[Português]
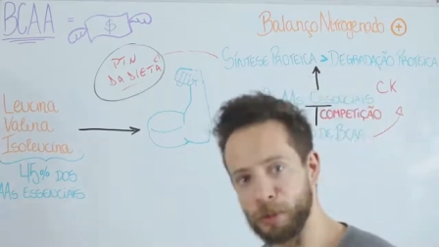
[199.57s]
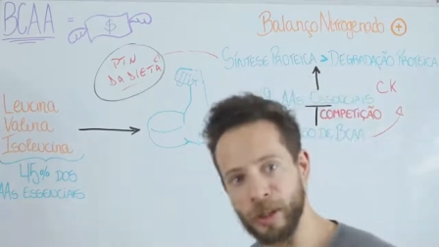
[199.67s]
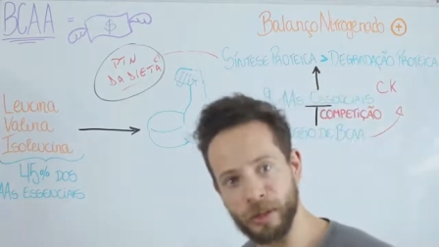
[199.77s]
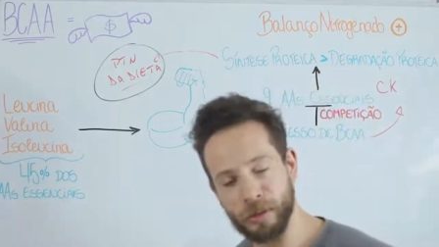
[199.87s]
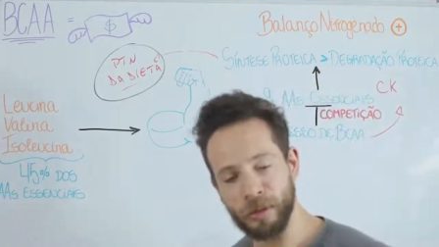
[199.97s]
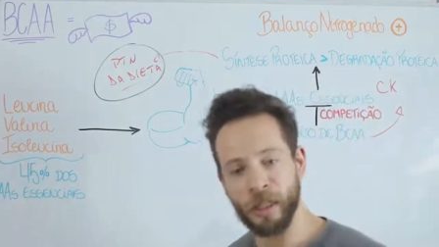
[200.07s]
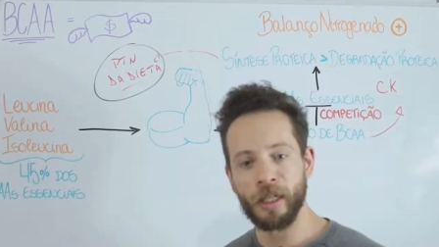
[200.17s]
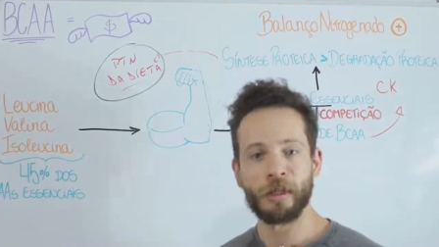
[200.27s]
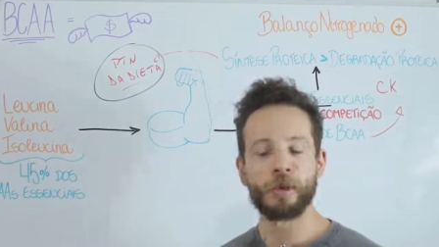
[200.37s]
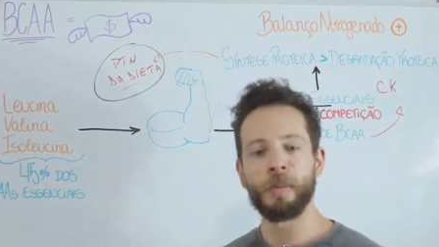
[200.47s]
quando
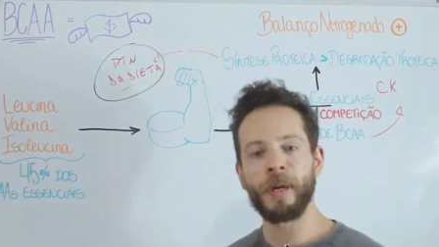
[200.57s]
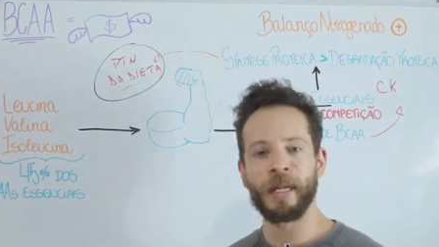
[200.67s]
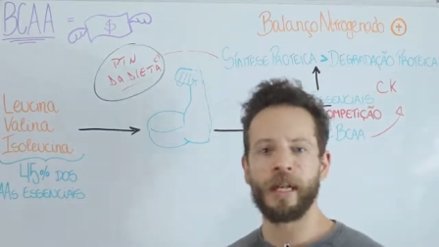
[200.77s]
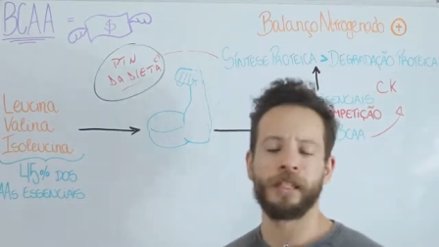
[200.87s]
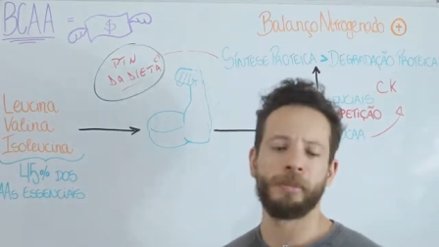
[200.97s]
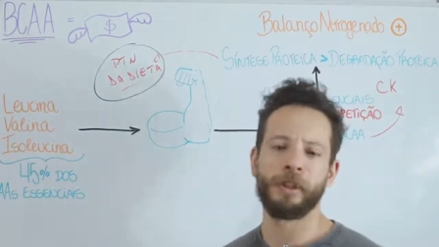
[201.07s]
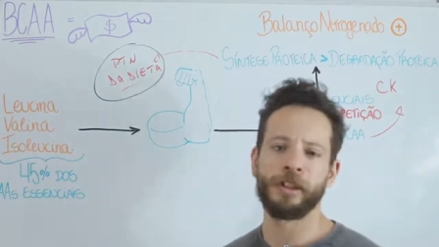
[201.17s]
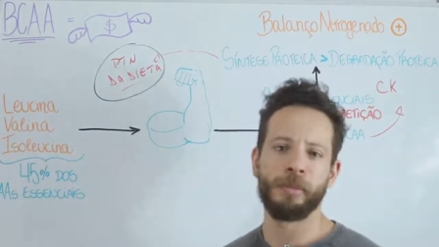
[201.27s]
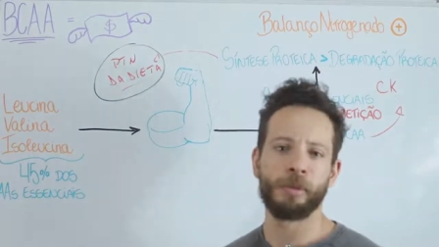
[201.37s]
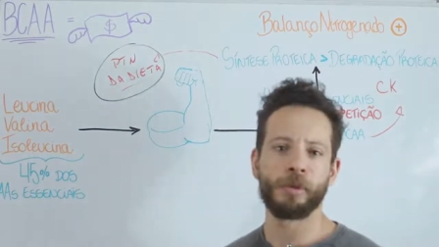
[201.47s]
comparada, por
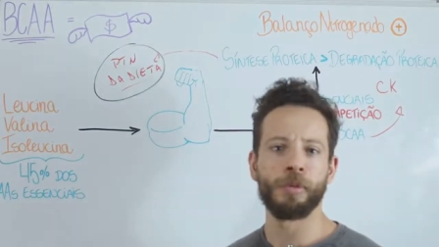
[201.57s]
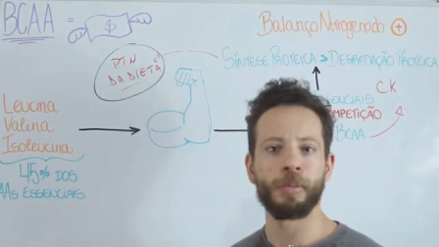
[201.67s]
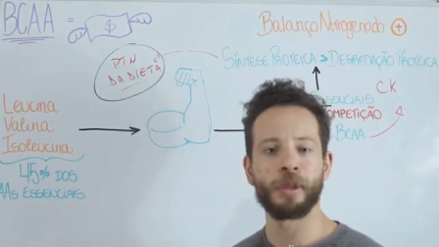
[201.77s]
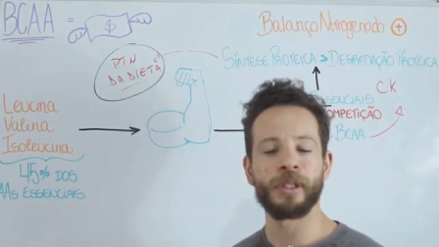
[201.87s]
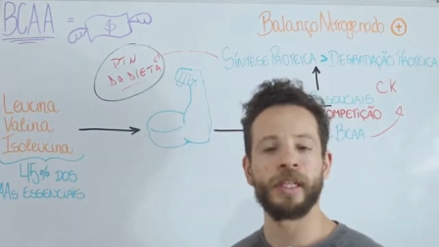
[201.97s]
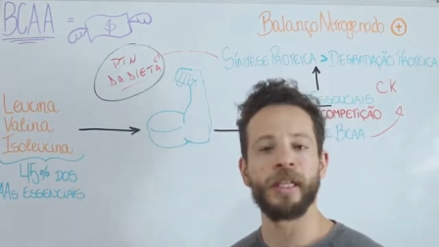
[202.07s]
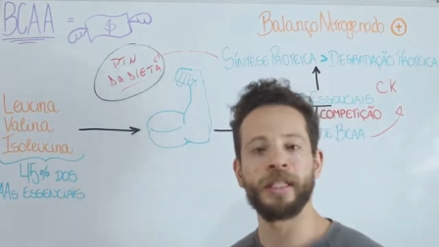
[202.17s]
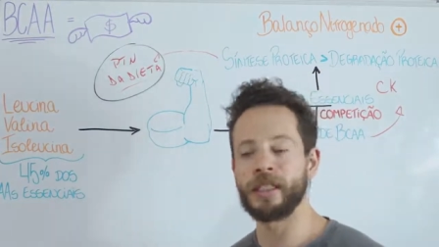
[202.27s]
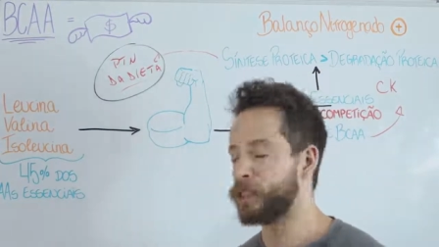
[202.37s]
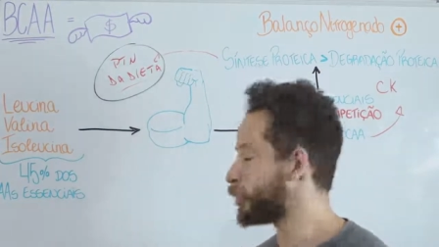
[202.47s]
exemplo, com
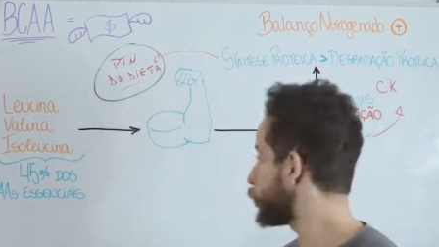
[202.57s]
proteínas